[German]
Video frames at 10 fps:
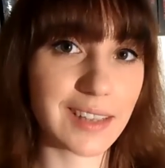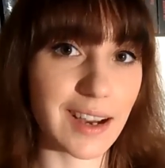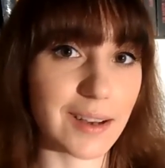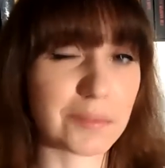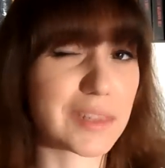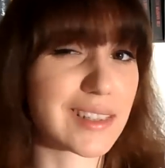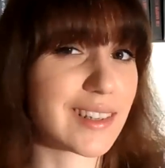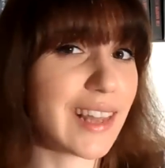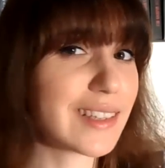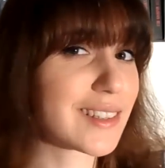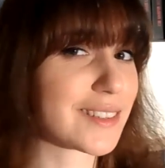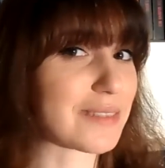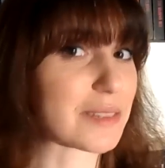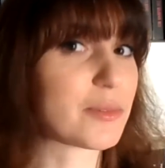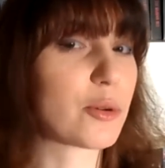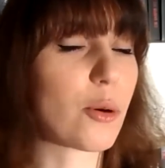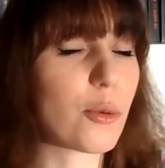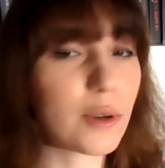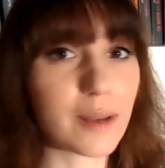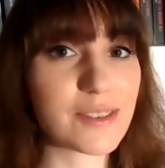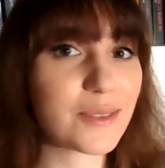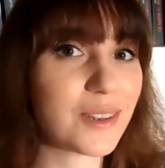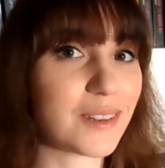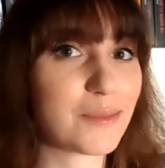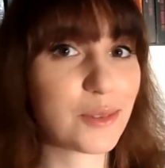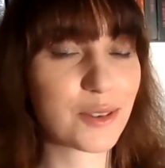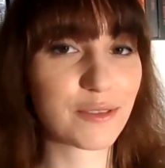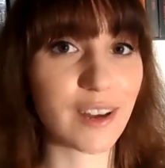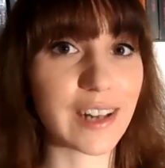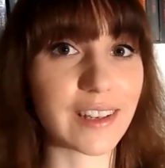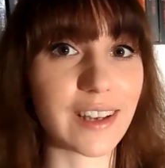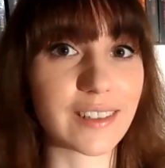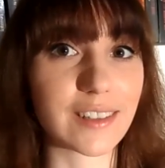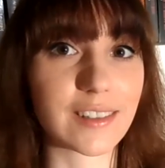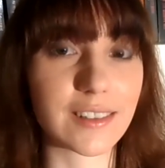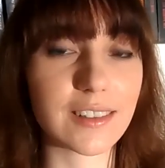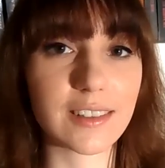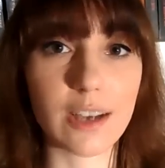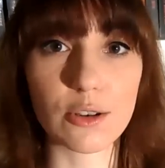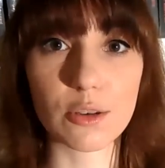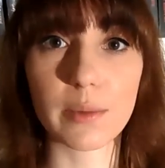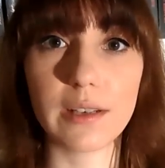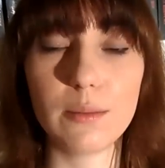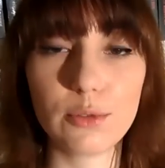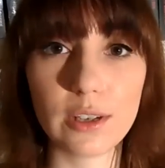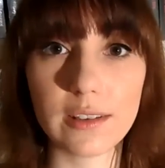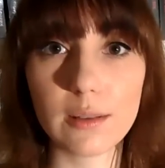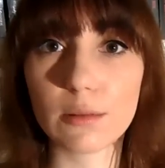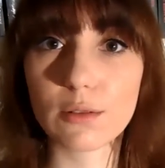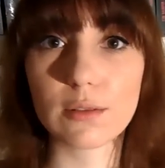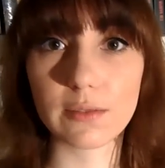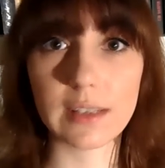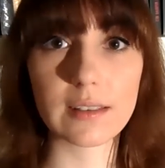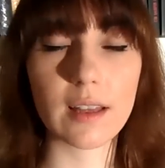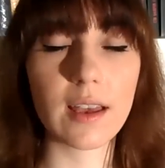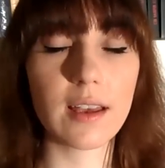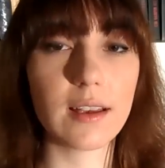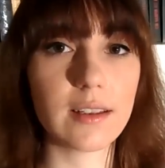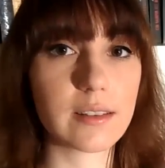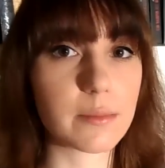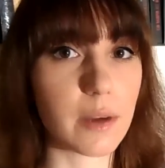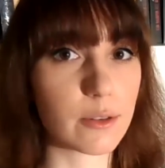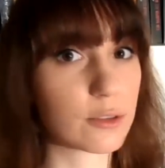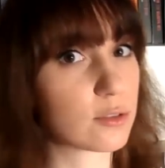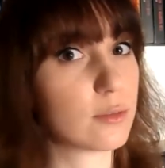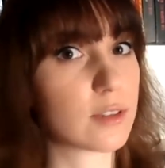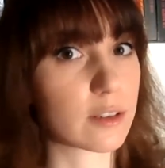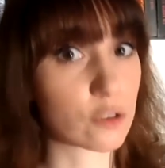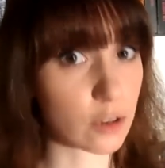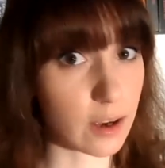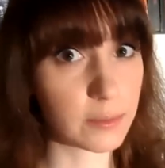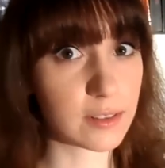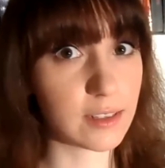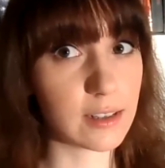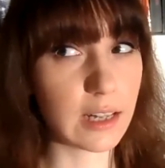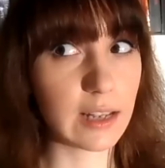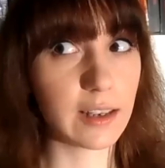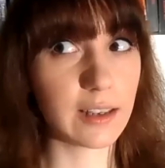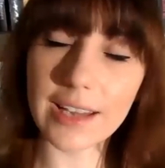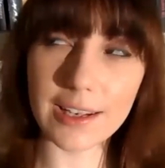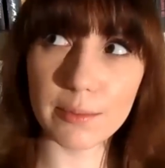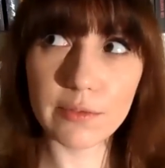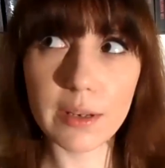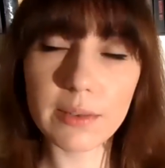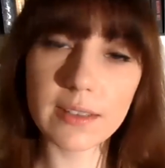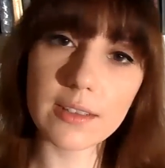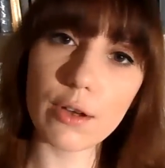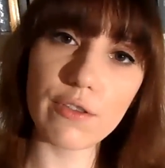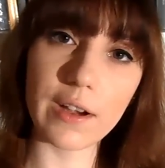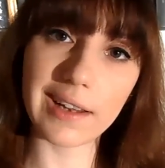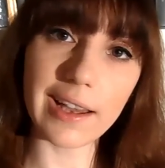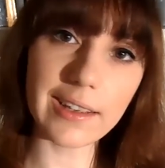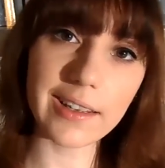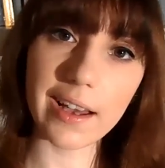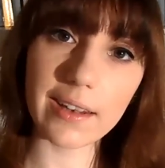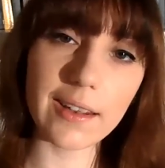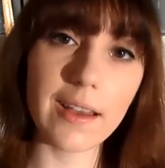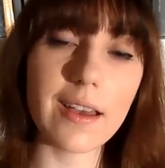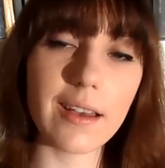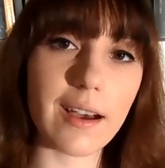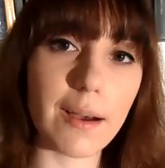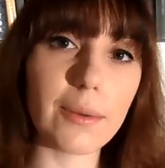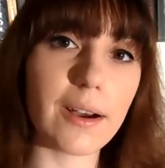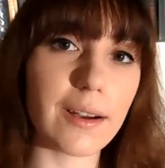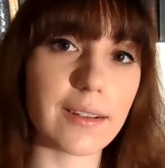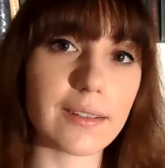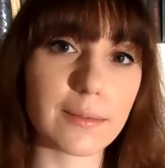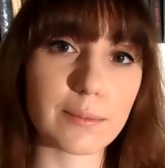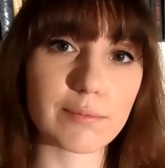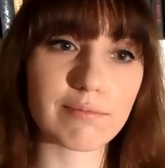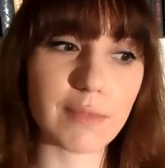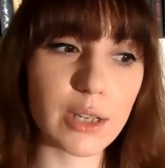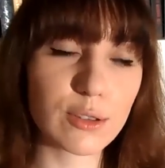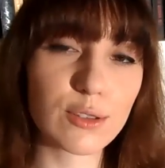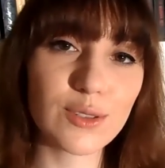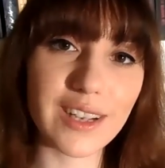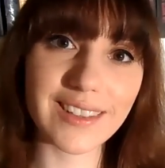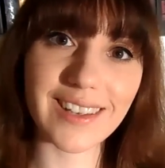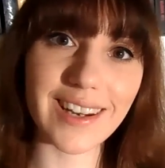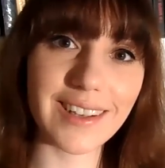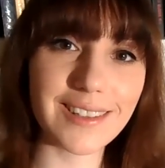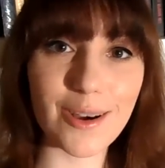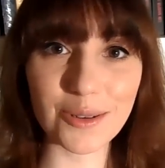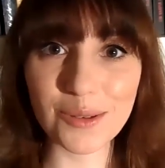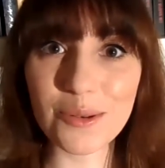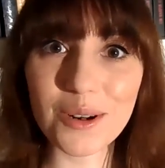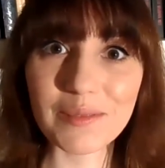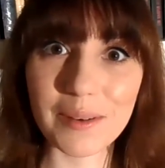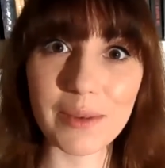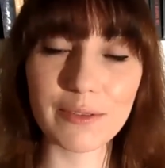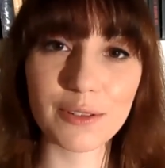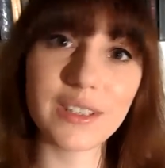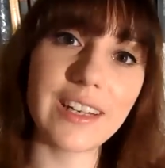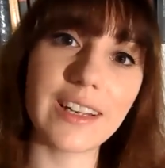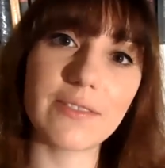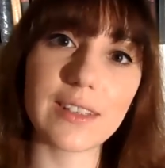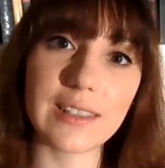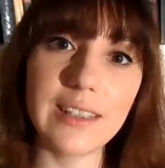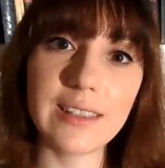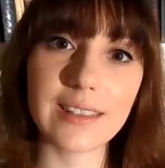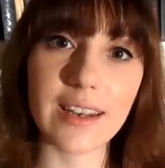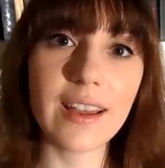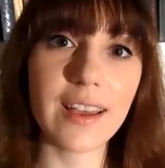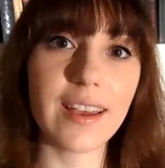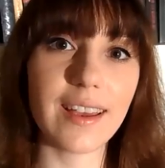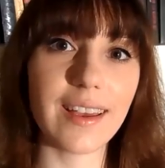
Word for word: Tja, das Letzte, was mir noch unheimlich gut an dem Buch gefallen hat, das ist ja auch schon bei den Bücherdielen so gewesen, ist Markus Zusacks Schreibstil. Ich weiß gar nicht, mit wem ich es genau vergleichen kann, aber ähm, Markus Zusack ist einer dieser Autoren, wenn man von denen etwas liest, dann